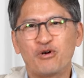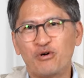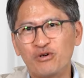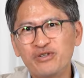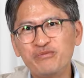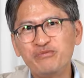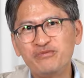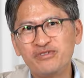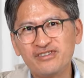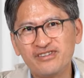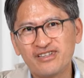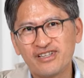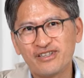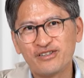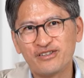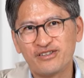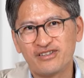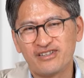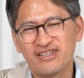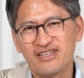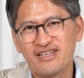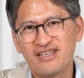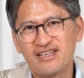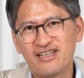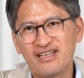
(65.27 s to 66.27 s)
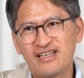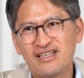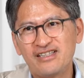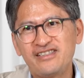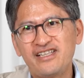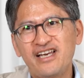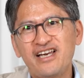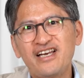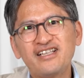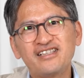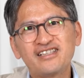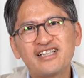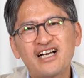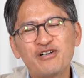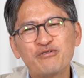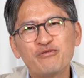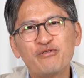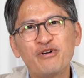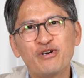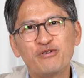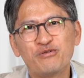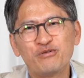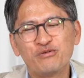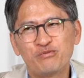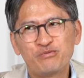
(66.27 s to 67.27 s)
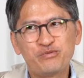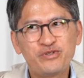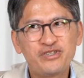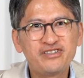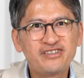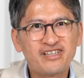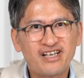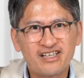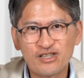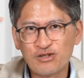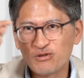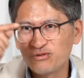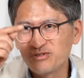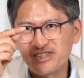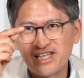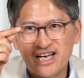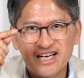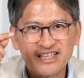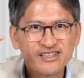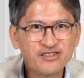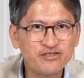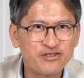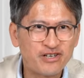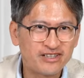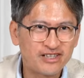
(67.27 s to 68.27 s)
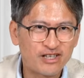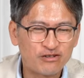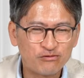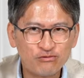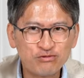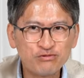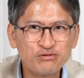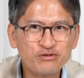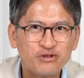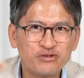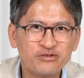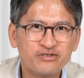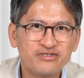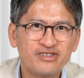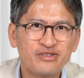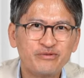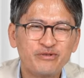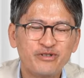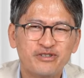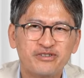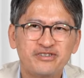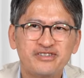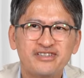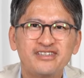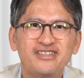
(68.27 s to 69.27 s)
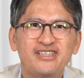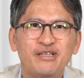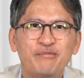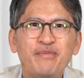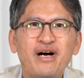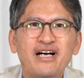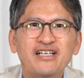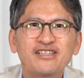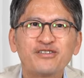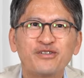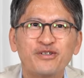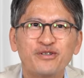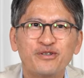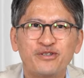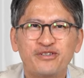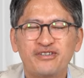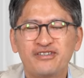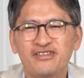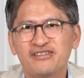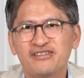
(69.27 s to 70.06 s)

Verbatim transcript: 덜 힘든데요. 예상 외로 삑 날라온 작은 거 하나 툭 건드리면 진짜 빡쳐요.